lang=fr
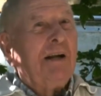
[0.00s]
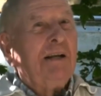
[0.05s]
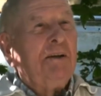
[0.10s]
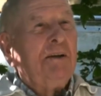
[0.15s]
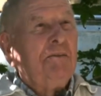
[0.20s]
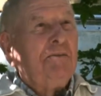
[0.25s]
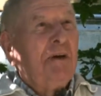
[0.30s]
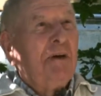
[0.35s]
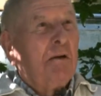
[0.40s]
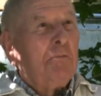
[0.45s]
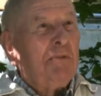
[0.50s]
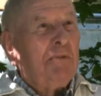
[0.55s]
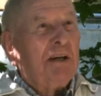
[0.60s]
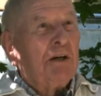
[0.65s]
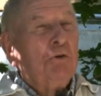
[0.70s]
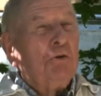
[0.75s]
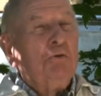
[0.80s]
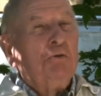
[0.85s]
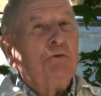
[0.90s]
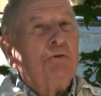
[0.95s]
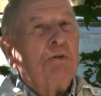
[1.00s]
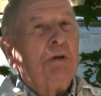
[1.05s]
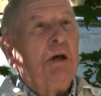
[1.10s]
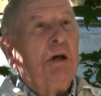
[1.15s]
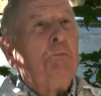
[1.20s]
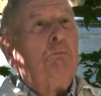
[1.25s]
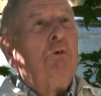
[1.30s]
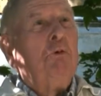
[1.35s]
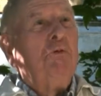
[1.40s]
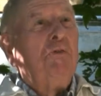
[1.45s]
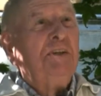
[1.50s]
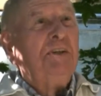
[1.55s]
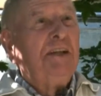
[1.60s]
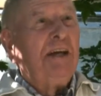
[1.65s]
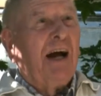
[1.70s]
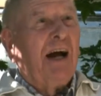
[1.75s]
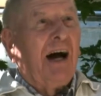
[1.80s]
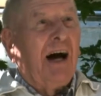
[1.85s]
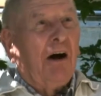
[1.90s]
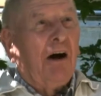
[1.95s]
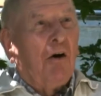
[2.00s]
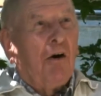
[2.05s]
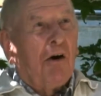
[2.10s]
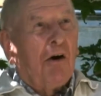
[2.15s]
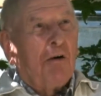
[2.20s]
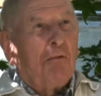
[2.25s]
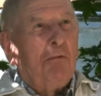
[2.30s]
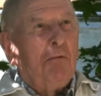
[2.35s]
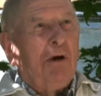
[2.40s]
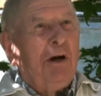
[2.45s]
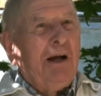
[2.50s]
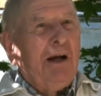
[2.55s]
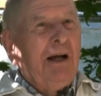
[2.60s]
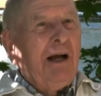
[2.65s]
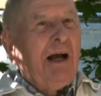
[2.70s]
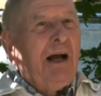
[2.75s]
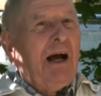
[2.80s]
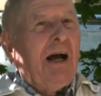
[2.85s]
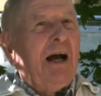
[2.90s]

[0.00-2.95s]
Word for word: pour aller vers mes ruches et pour venir à Orbe.